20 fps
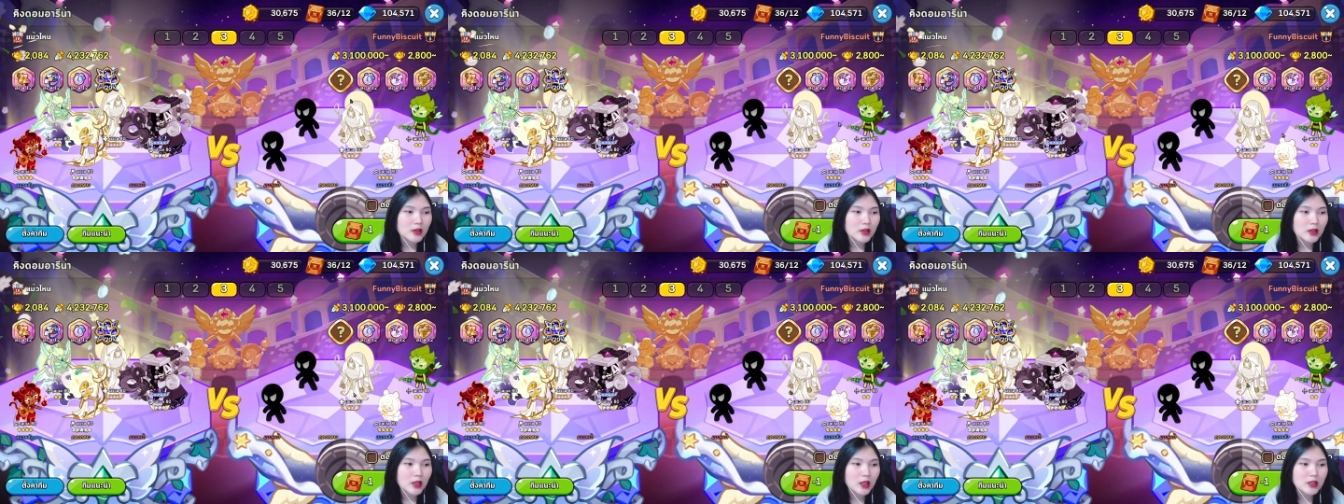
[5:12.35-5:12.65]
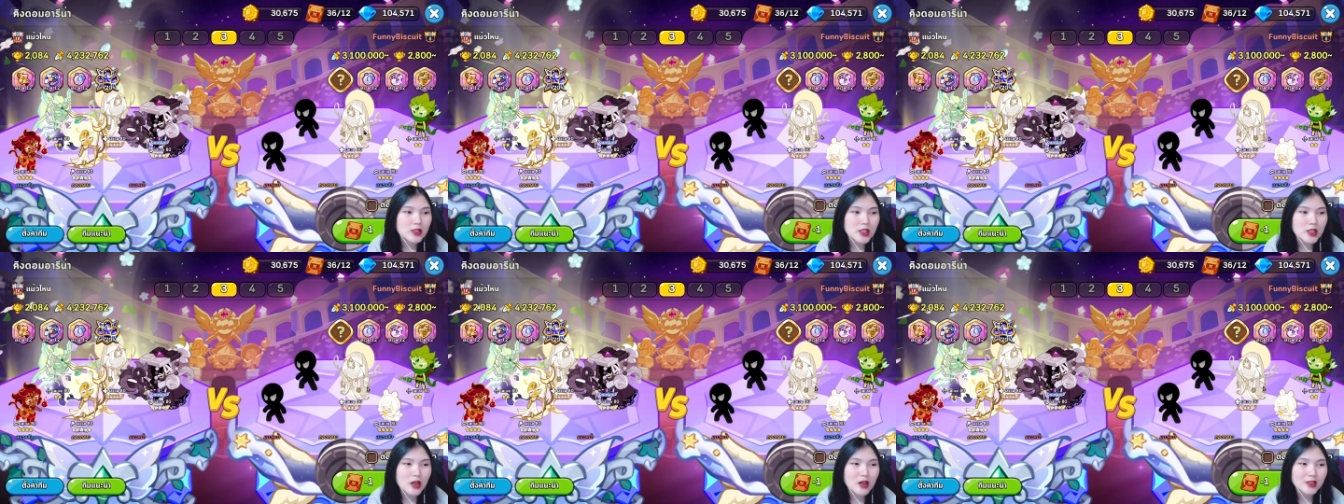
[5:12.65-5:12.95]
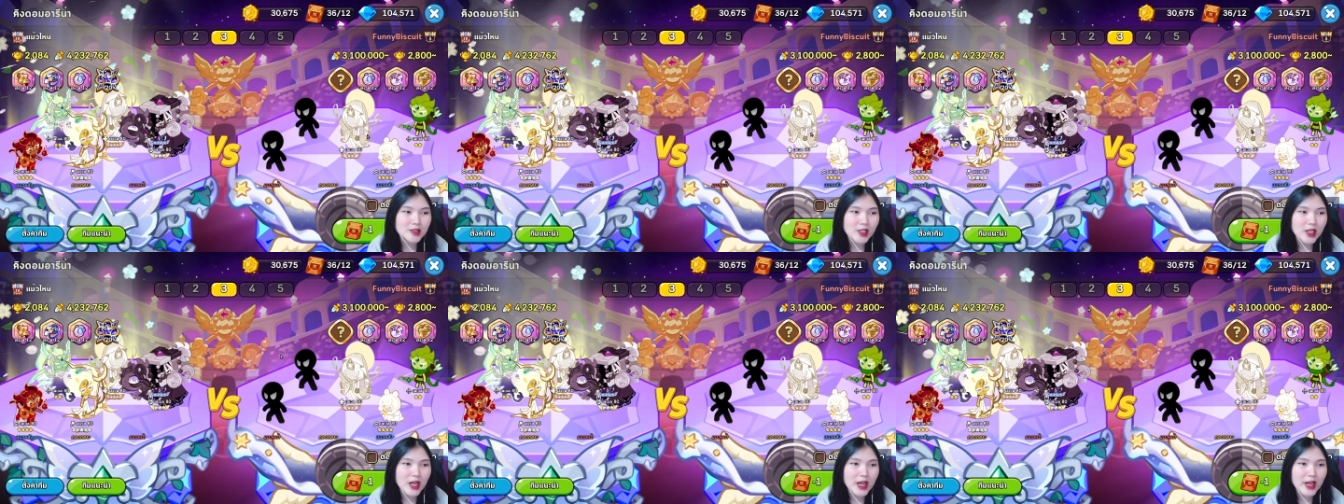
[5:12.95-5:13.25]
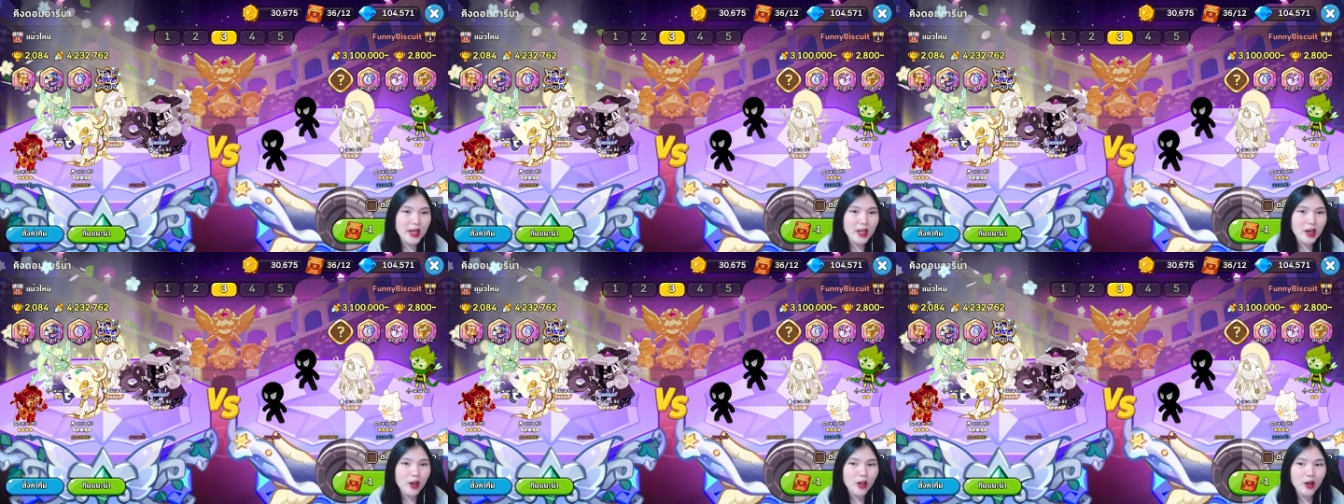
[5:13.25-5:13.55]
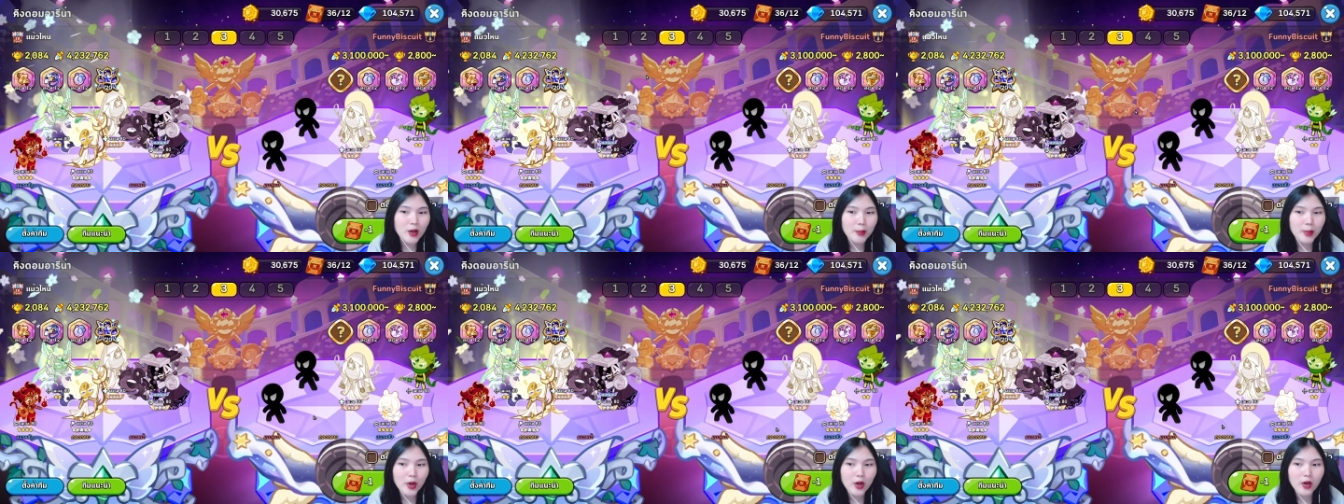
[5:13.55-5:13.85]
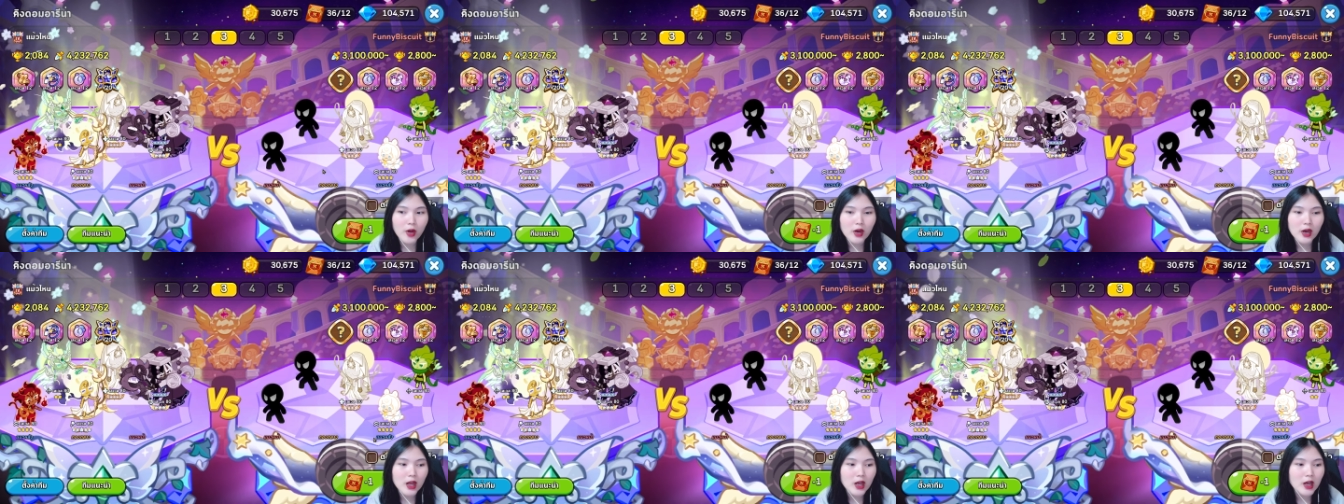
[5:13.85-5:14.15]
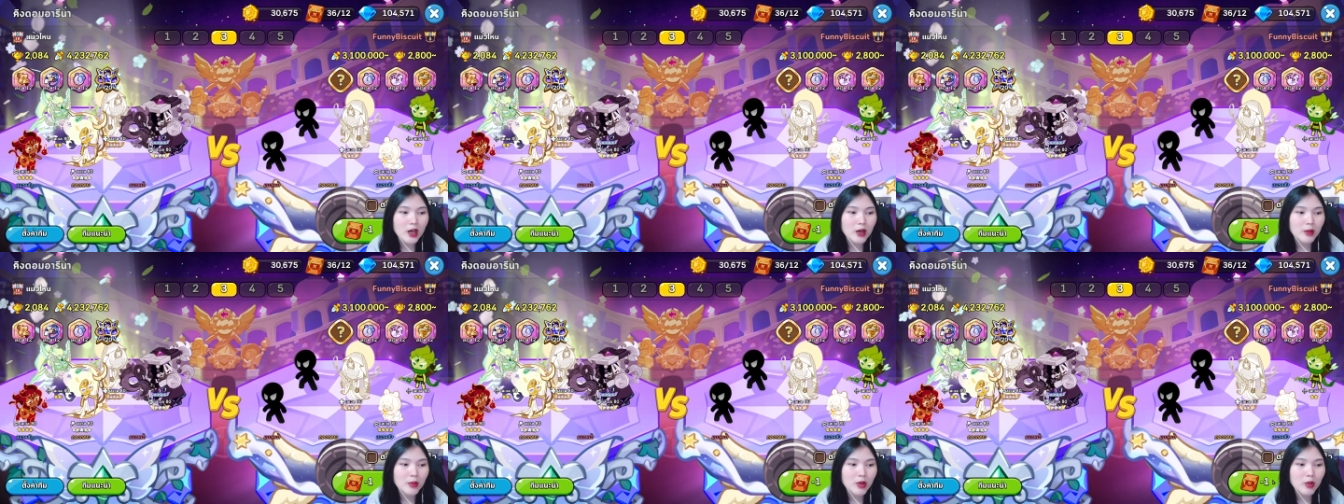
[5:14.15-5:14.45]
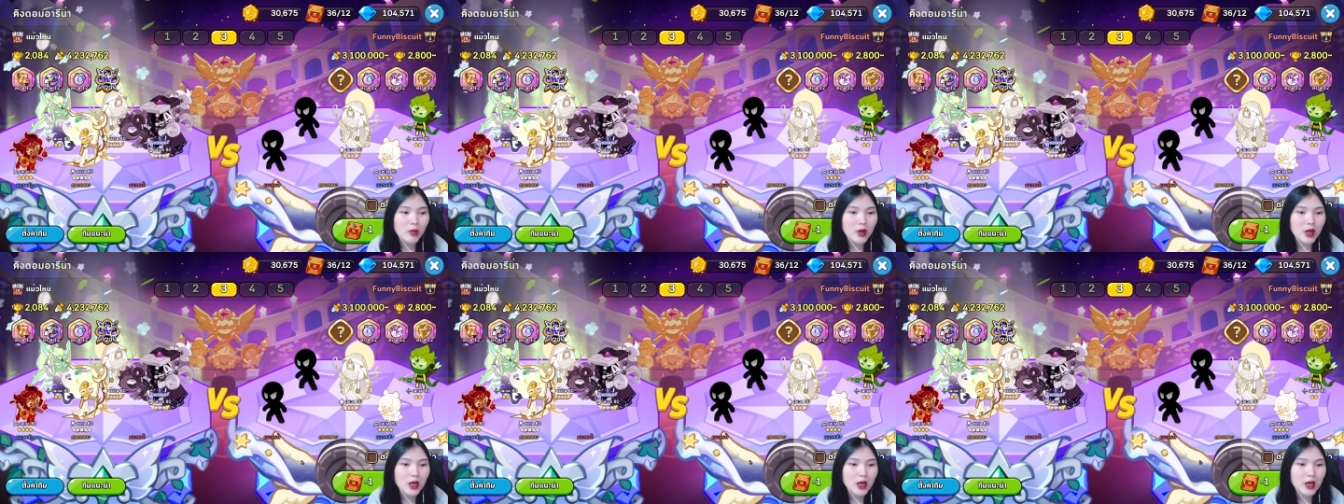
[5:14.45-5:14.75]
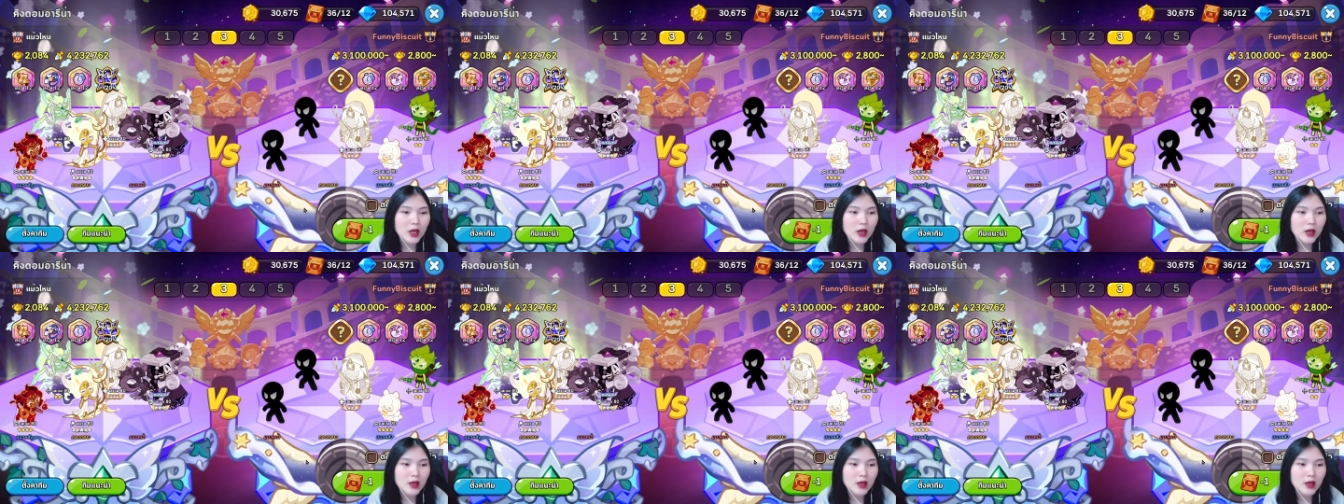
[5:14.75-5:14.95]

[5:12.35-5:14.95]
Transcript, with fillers: เราจะลองสักห้ารอบพอนะคะเพราะว่า